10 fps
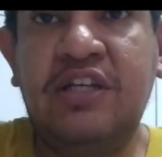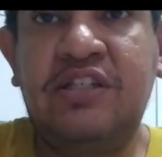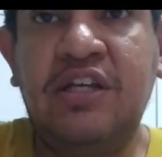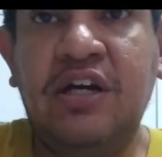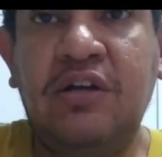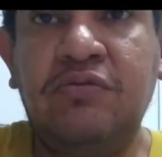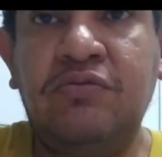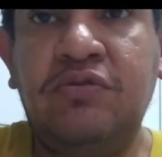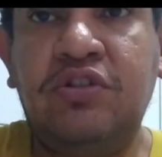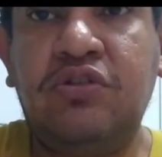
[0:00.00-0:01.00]
desse
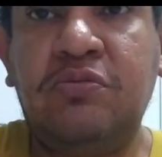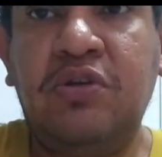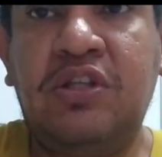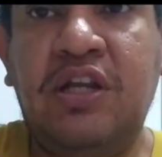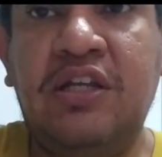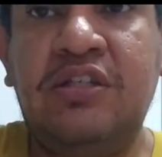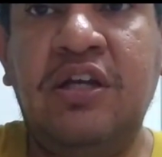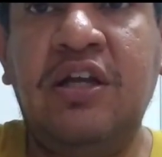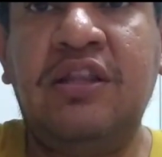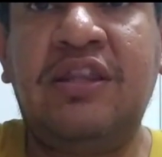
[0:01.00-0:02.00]
ano, de
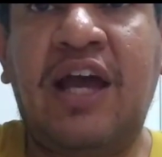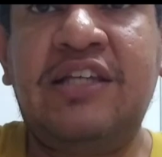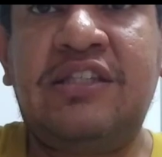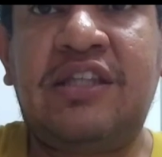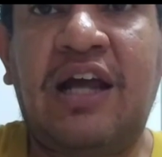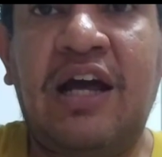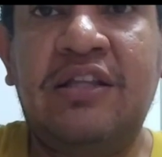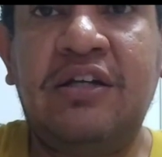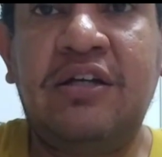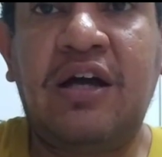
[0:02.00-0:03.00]
2013, na
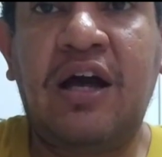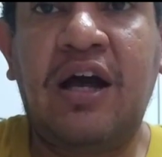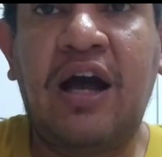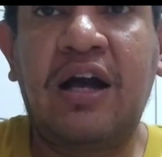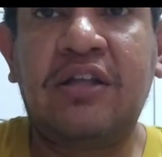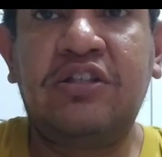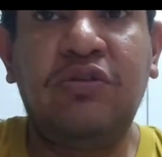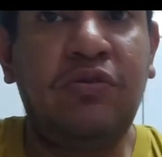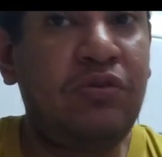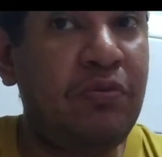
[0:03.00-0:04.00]
estrada
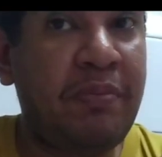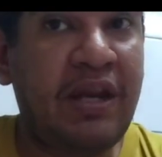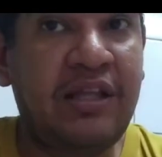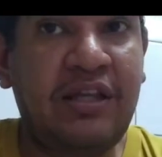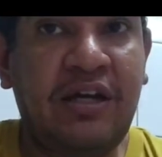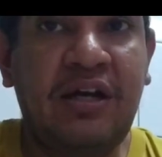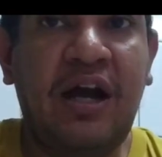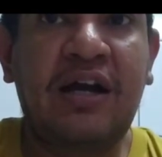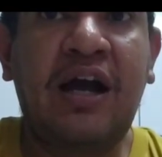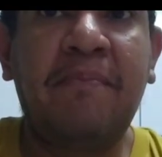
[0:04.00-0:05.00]
do, do
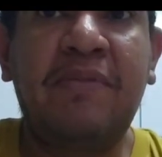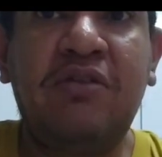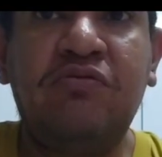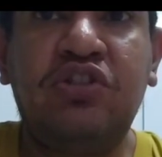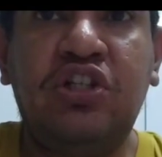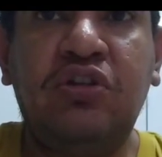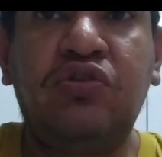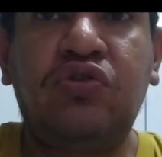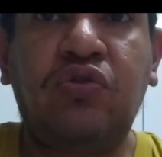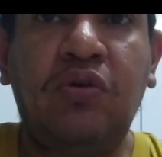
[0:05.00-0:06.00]
Paraná, a caminho
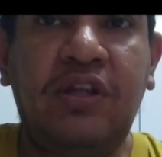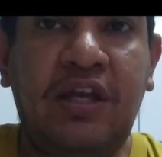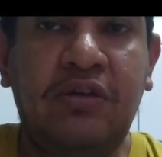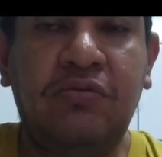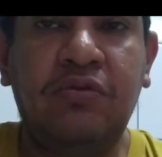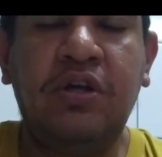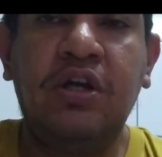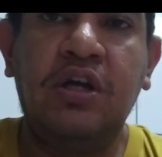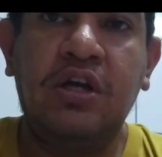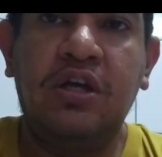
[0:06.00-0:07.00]
de Toledo.
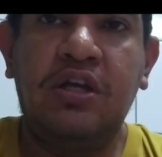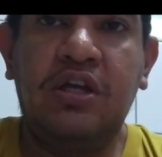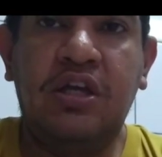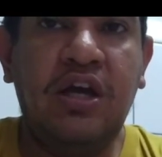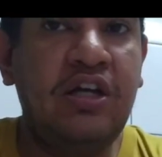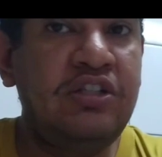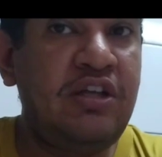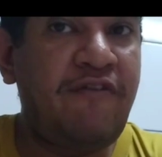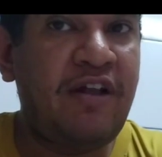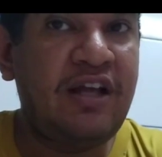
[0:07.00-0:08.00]
E
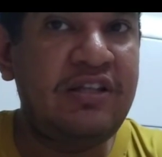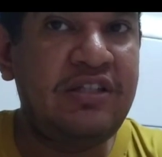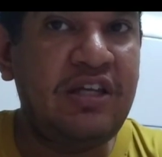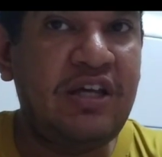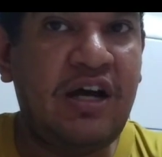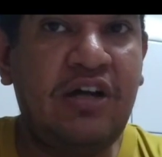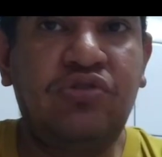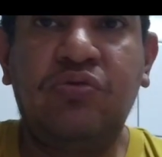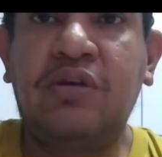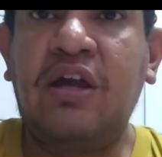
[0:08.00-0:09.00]
antes de falar desse
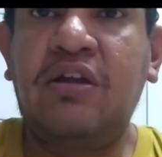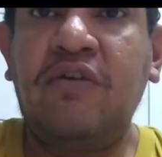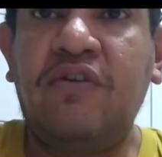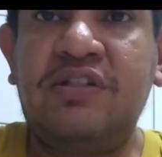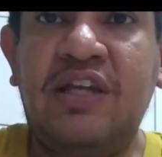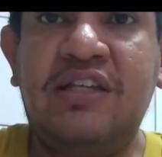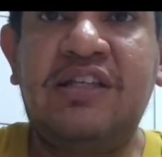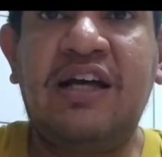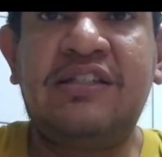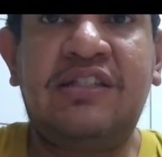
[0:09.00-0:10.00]
caso, quero que
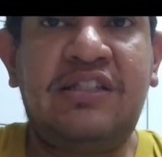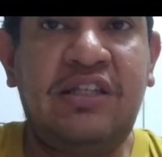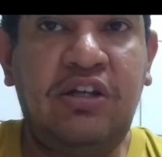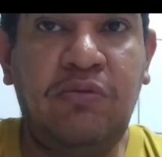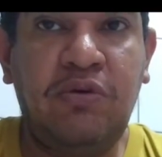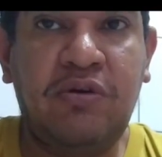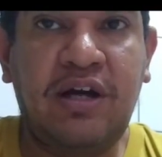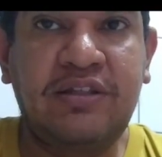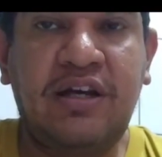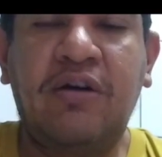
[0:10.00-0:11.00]
vocês assinem
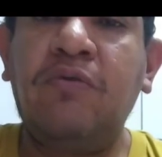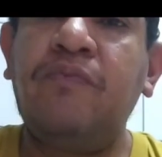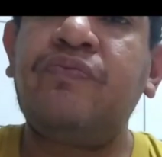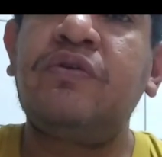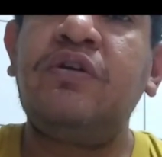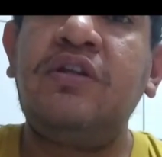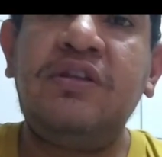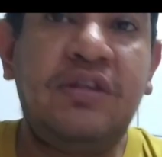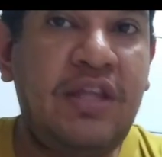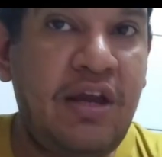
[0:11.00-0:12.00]
meu canal,
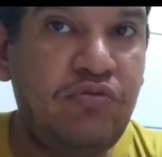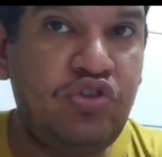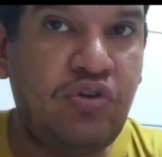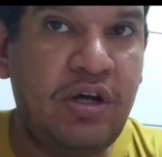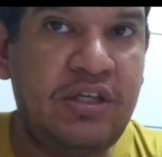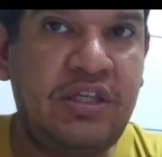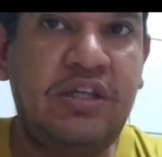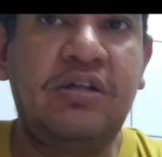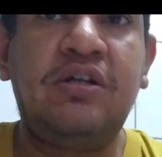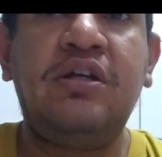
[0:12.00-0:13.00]
dê um
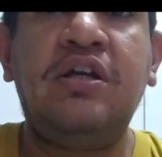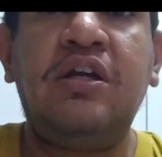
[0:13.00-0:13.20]
joinha